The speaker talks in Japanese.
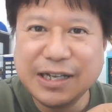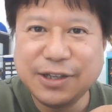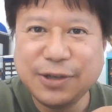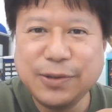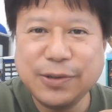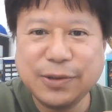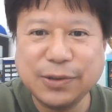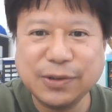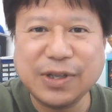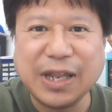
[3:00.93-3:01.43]

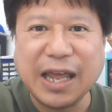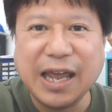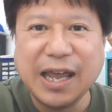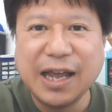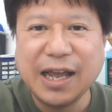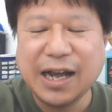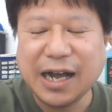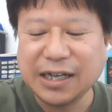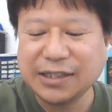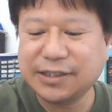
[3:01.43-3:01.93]
とと
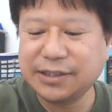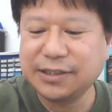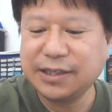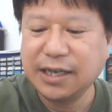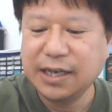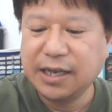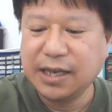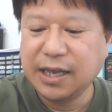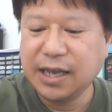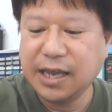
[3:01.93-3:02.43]
で、明
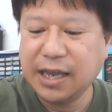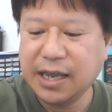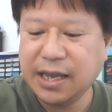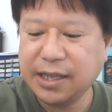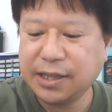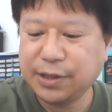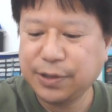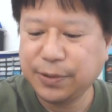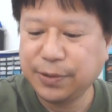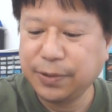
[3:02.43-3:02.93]
日、
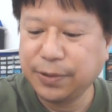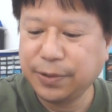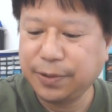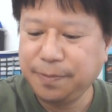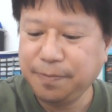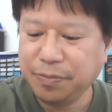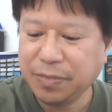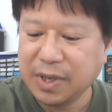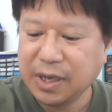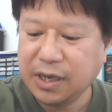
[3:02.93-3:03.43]
えっ、
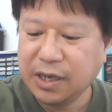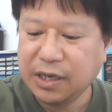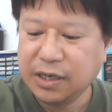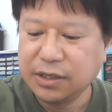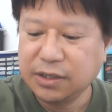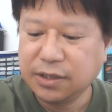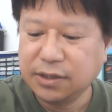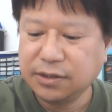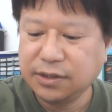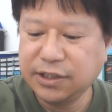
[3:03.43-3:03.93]
と、
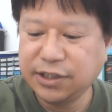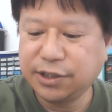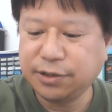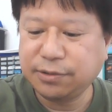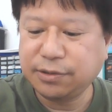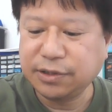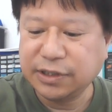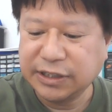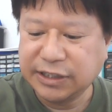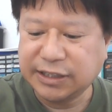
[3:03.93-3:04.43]

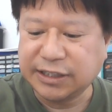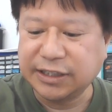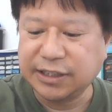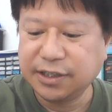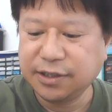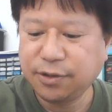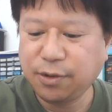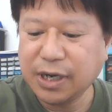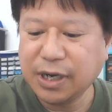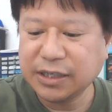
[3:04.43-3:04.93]
29日、
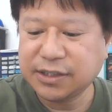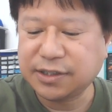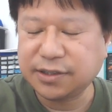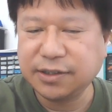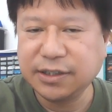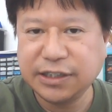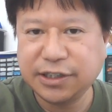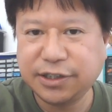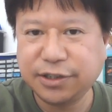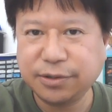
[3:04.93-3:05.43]
5月
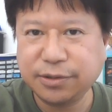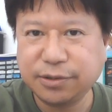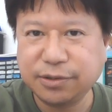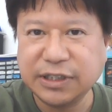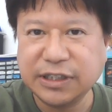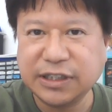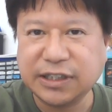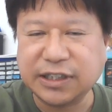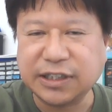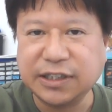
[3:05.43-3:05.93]

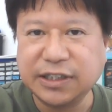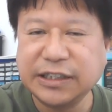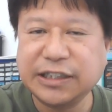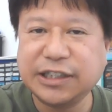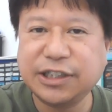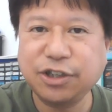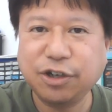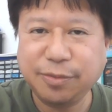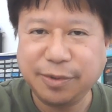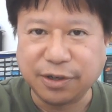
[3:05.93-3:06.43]
29日、
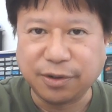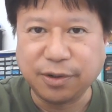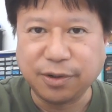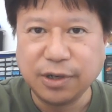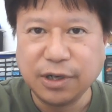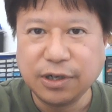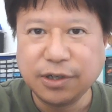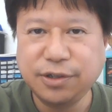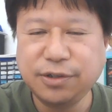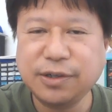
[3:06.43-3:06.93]
日曜日の
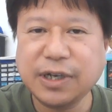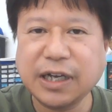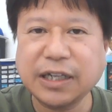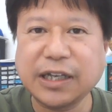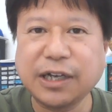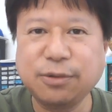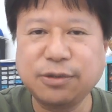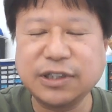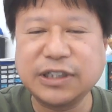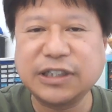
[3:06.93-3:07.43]
夕
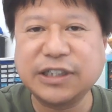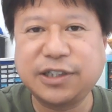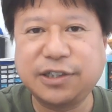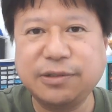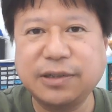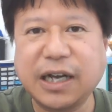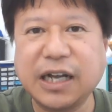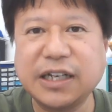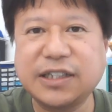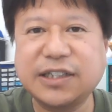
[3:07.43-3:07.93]
方6
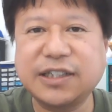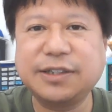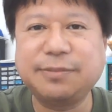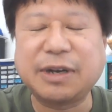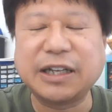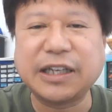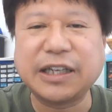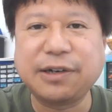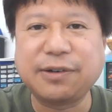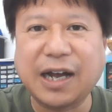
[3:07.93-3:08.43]
時18時
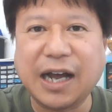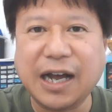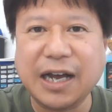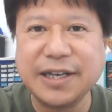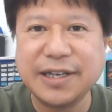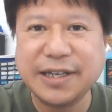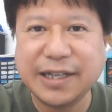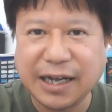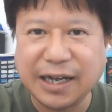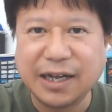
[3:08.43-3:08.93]
までの
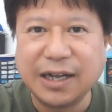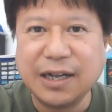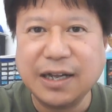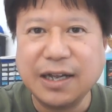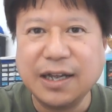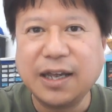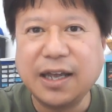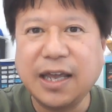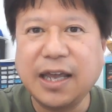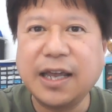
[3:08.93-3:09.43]
間、
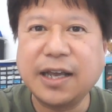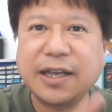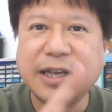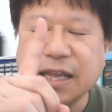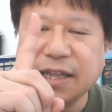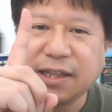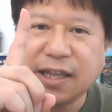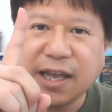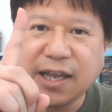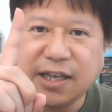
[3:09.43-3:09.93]
えー、
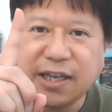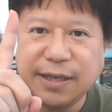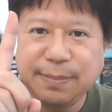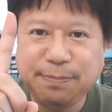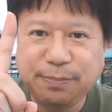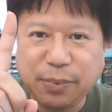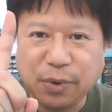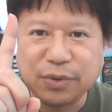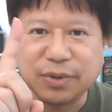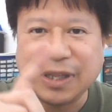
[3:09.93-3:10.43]
限定1
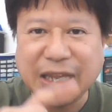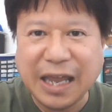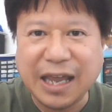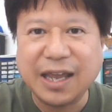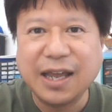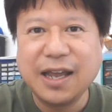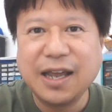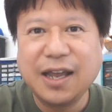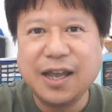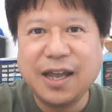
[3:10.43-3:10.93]
本
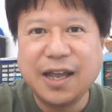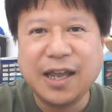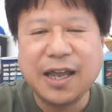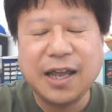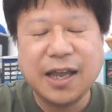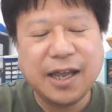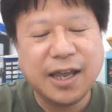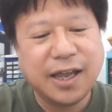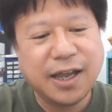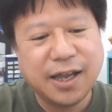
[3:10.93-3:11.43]
で、
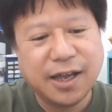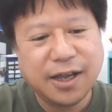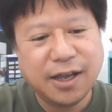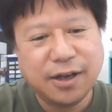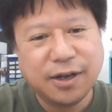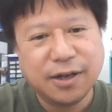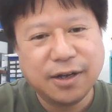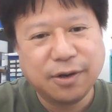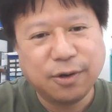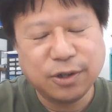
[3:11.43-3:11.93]
えー、
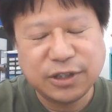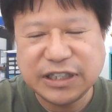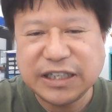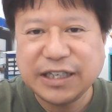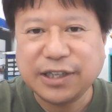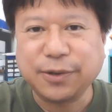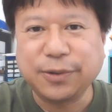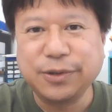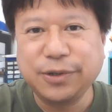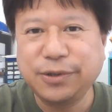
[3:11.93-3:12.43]
欲
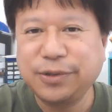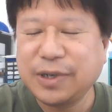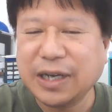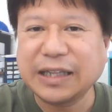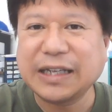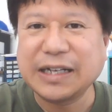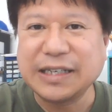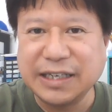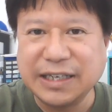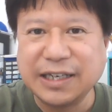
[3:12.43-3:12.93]
しいという
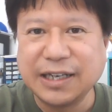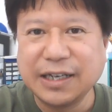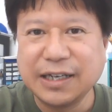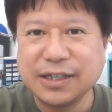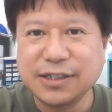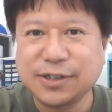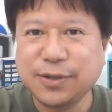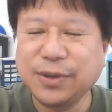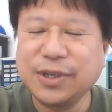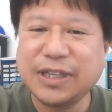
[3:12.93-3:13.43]
方に、
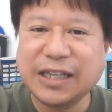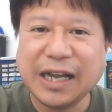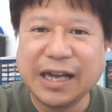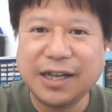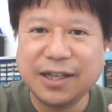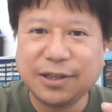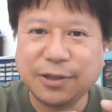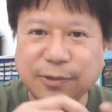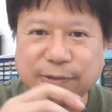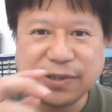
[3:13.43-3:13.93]
そういっ
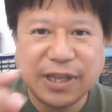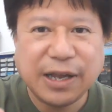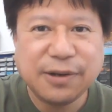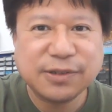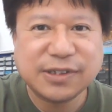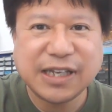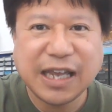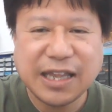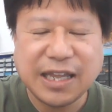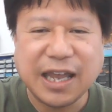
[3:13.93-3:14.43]
た特典
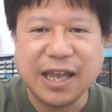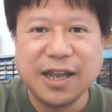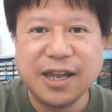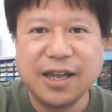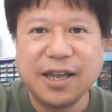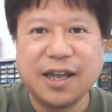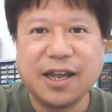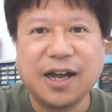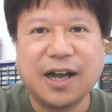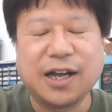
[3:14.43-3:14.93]
をつけて、
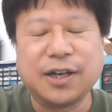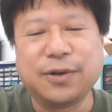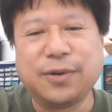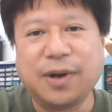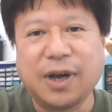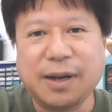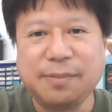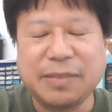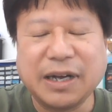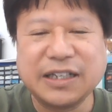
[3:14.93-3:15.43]
あ
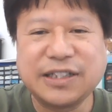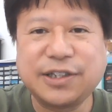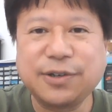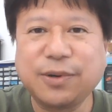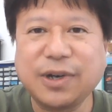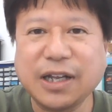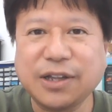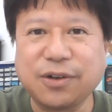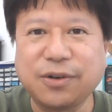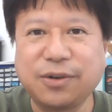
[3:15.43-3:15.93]
の、販売し
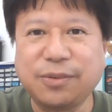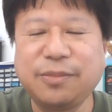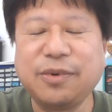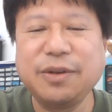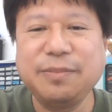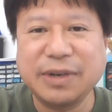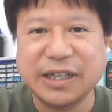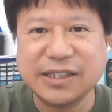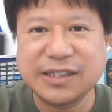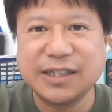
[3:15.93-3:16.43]
ようかと
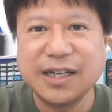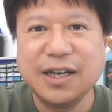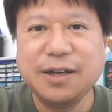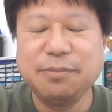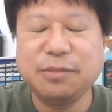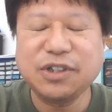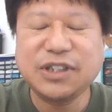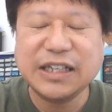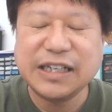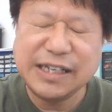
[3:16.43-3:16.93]
思います。
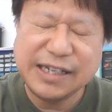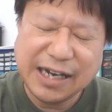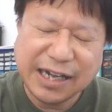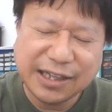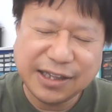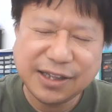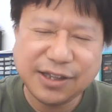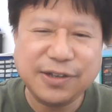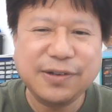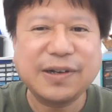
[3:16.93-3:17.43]
もしいい
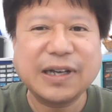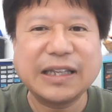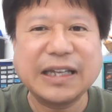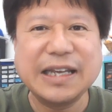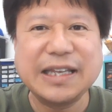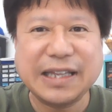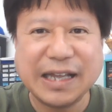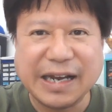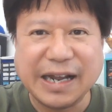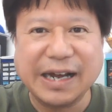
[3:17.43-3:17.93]
なっていう方
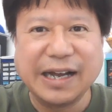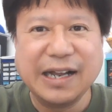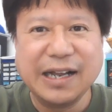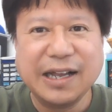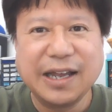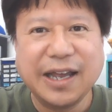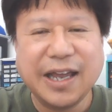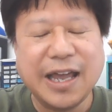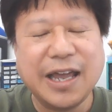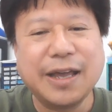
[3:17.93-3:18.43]
いたら、
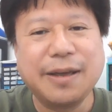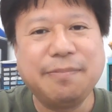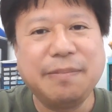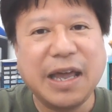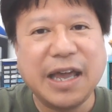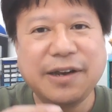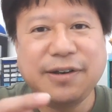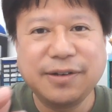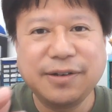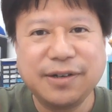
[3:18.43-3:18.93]
えー、
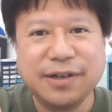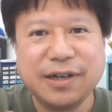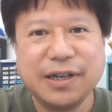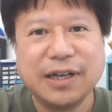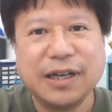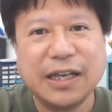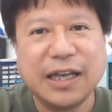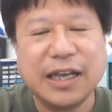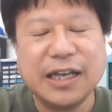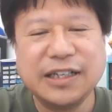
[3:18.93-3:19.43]
メール、
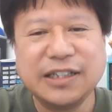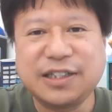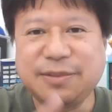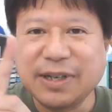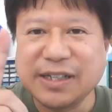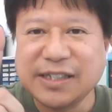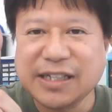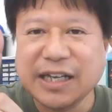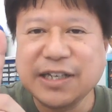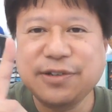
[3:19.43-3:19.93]
えー、一
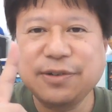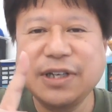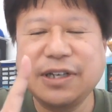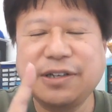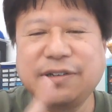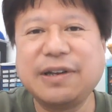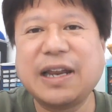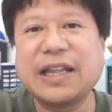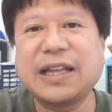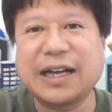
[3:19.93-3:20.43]
番最初に
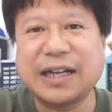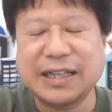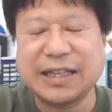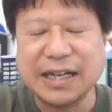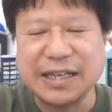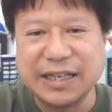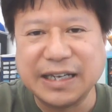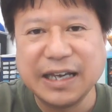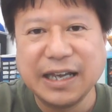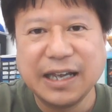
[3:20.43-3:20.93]
くれた
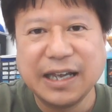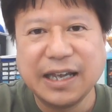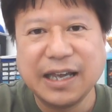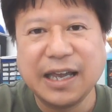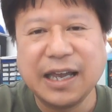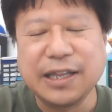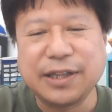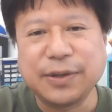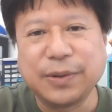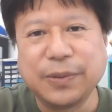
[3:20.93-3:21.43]
方に、
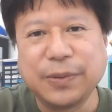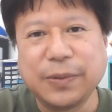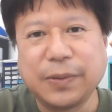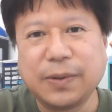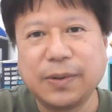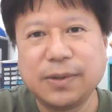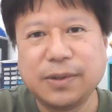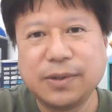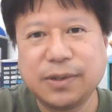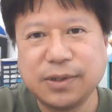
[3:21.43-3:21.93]
えっ、ー、と、
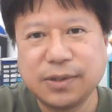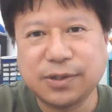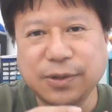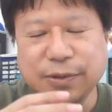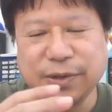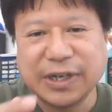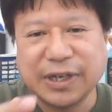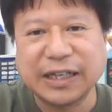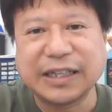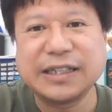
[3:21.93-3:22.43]

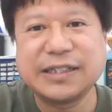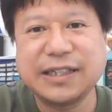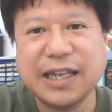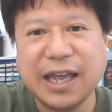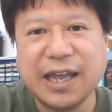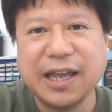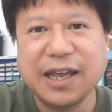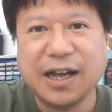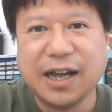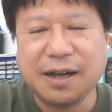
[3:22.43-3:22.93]
そういう形
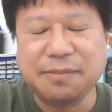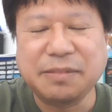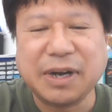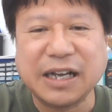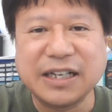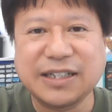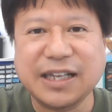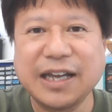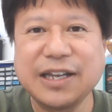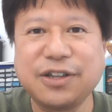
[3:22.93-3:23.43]
で販
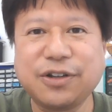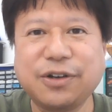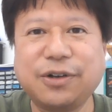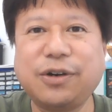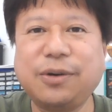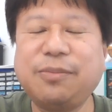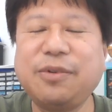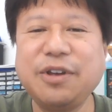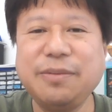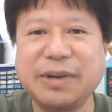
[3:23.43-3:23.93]
売したい
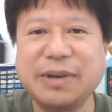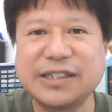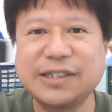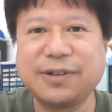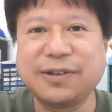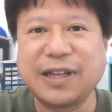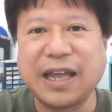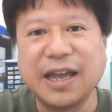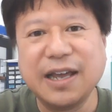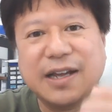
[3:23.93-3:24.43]
と思いま
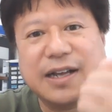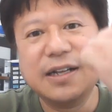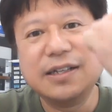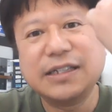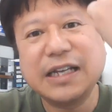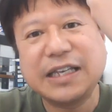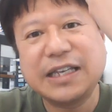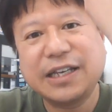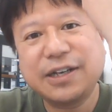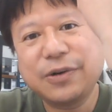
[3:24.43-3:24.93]
すので、
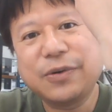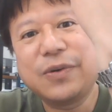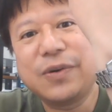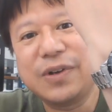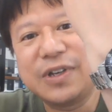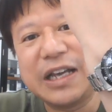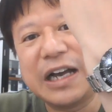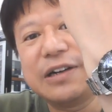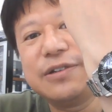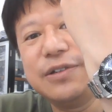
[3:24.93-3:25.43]
ぜひこ
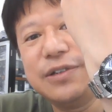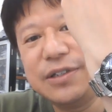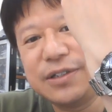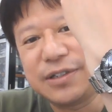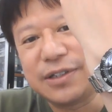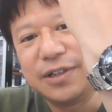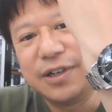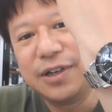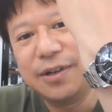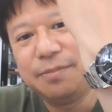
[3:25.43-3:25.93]
の逆
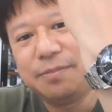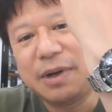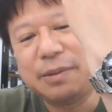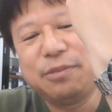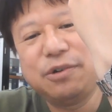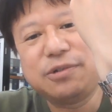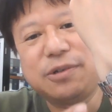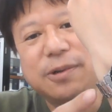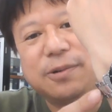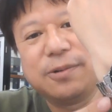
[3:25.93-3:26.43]
リューズ、まあ、
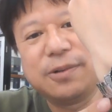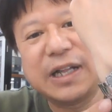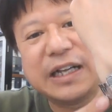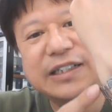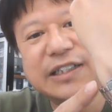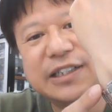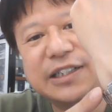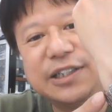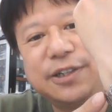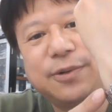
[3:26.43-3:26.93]
僕と
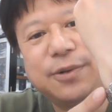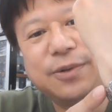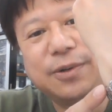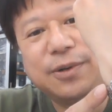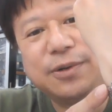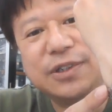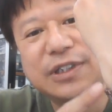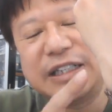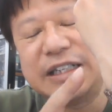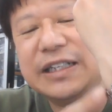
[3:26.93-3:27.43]
同じ仕様
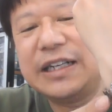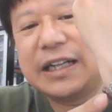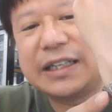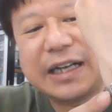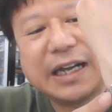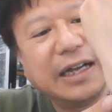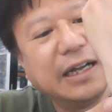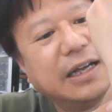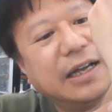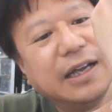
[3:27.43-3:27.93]
の新
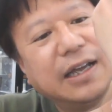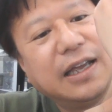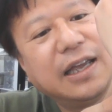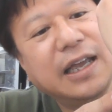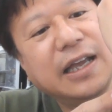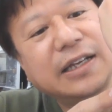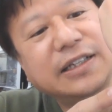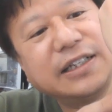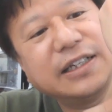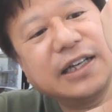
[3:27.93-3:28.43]
型、
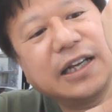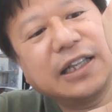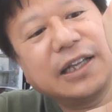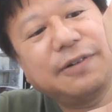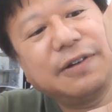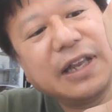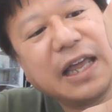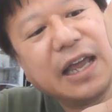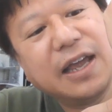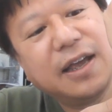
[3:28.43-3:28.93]
えー、新
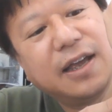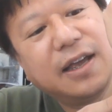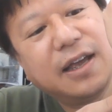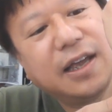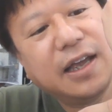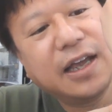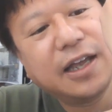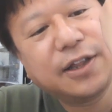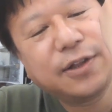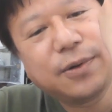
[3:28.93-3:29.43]
型はね、
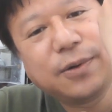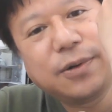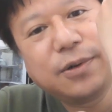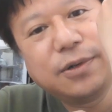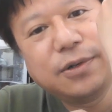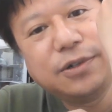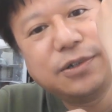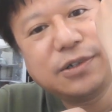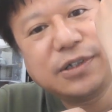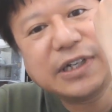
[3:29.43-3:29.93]
えっ、ー、
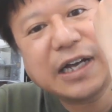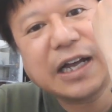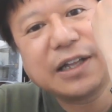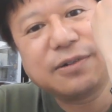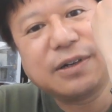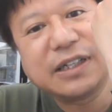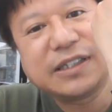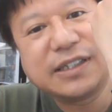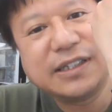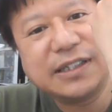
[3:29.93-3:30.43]
と、
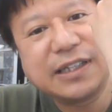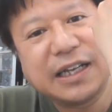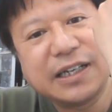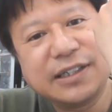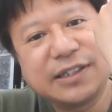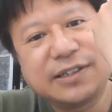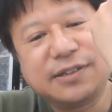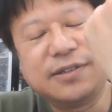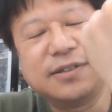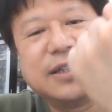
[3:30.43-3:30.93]
リューズガードがついた
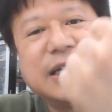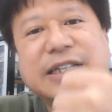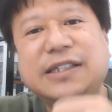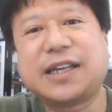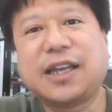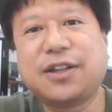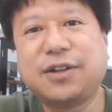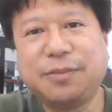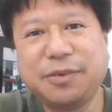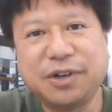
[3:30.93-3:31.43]
りするんで
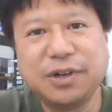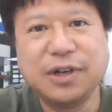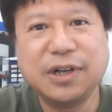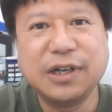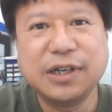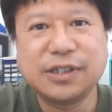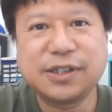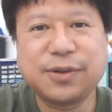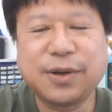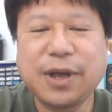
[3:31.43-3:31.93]
すけども、
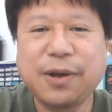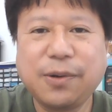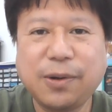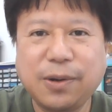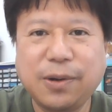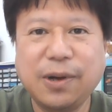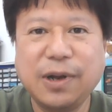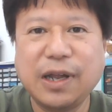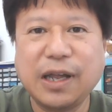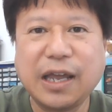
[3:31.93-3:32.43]
それ
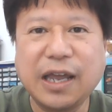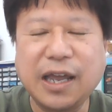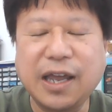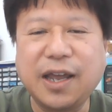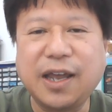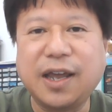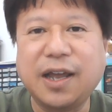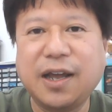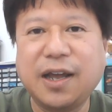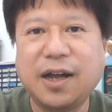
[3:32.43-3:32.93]
を、
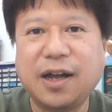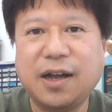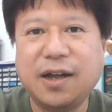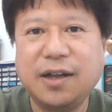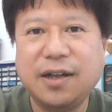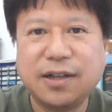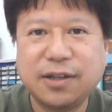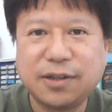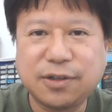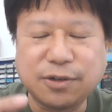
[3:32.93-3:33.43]

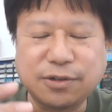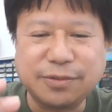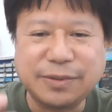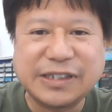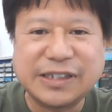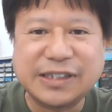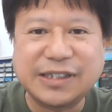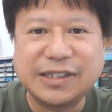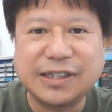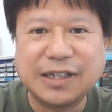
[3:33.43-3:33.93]
えー、特
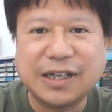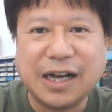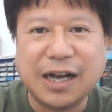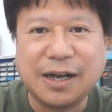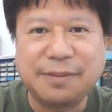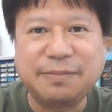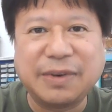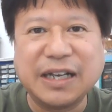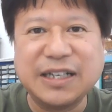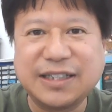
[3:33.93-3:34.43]
別
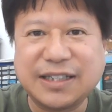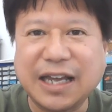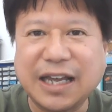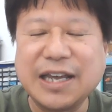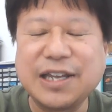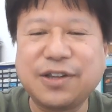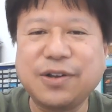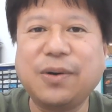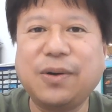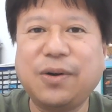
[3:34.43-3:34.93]
販売した
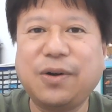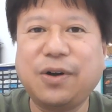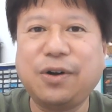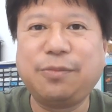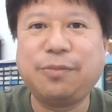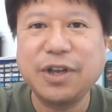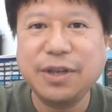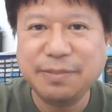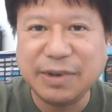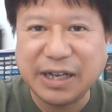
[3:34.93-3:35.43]
いと
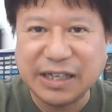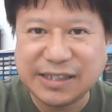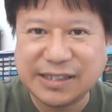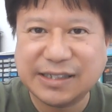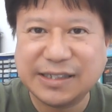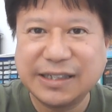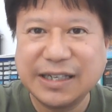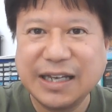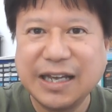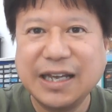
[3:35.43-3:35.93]
思いま
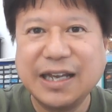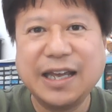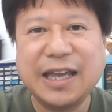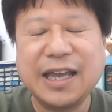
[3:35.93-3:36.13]
す。